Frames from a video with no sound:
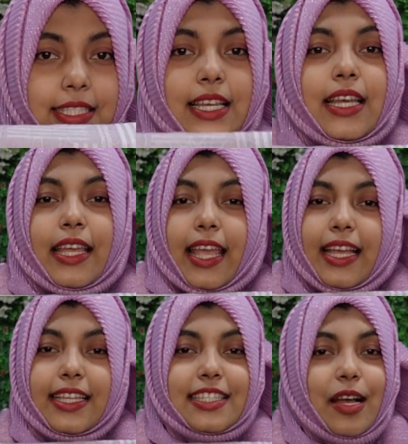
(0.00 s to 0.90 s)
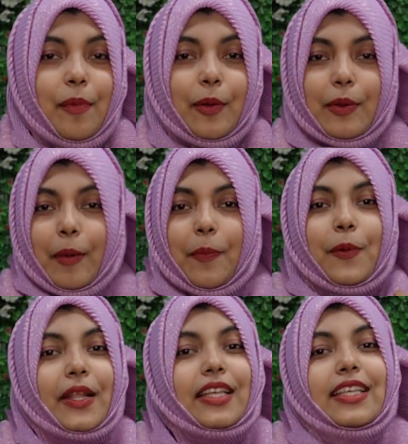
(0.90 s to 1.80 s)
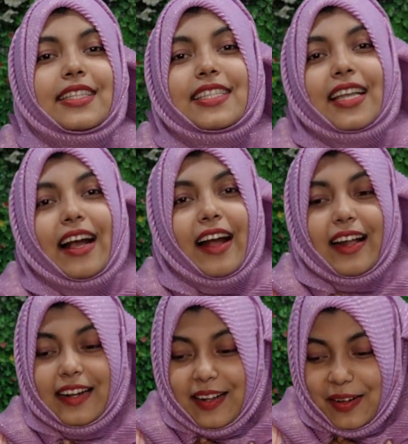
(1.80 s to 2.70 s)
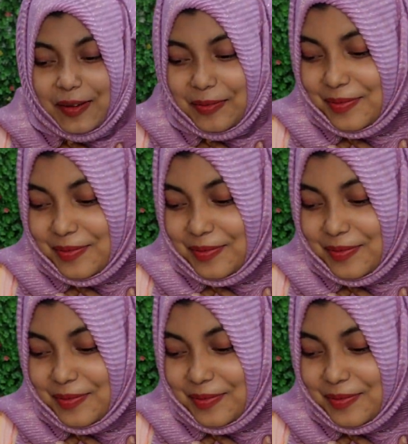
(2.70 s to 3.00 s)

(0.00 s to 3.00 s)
কাজ এই জামাগুলো পরে কি যে আরাম